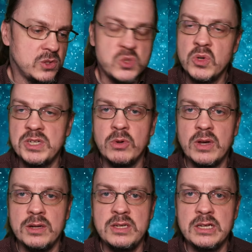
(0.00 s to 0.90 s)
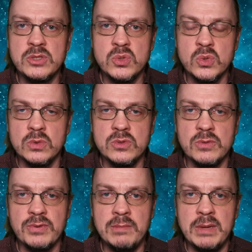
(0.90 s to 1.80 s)
zur Demokratie dazu und zur
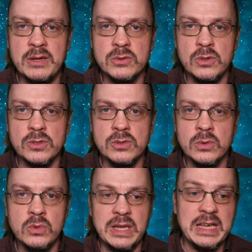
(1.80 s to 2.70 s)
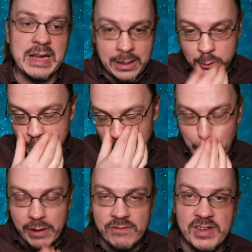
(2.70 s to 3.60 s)
freien Meinungsäußerung und egal unter
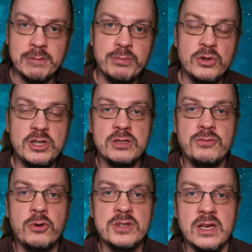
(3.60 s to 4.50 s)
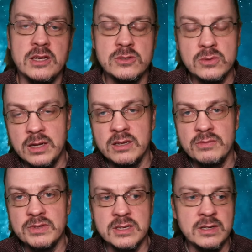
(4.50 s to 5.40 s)
welchen politischen Vorzeichen, solange
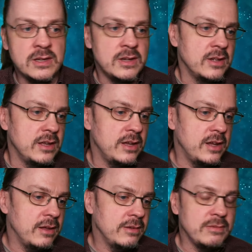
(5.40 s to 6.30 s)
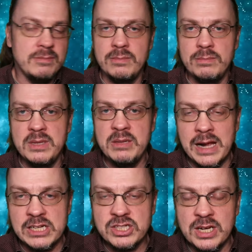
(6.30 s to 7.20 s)
gewisse äh,
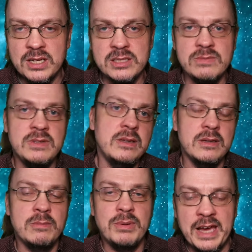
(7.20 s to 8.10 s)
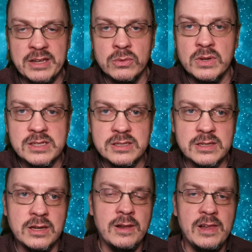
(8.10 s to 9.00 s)
Minimalstandards wie äh, Beleidigung etc.
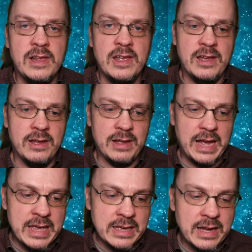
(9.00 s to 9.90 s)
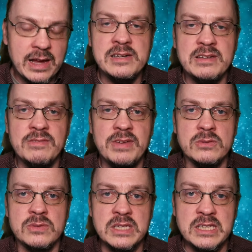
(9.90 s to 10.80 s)
Äh, eingehalten werden,
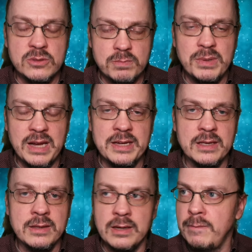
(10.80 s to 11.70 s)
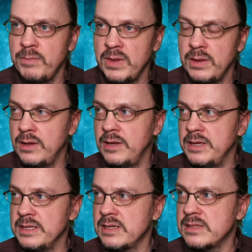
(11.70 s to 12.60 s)
also nicht beleidigen, ja, äh,
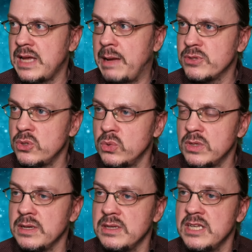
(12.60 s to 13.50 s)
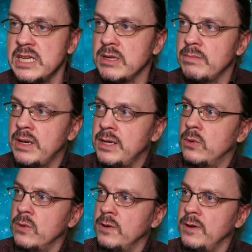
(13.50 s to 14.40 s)
ist das absolut legitim in meinen
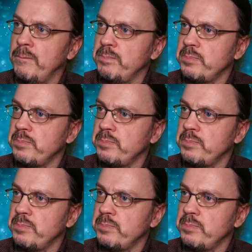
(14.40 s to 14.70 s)
Augen. Ja,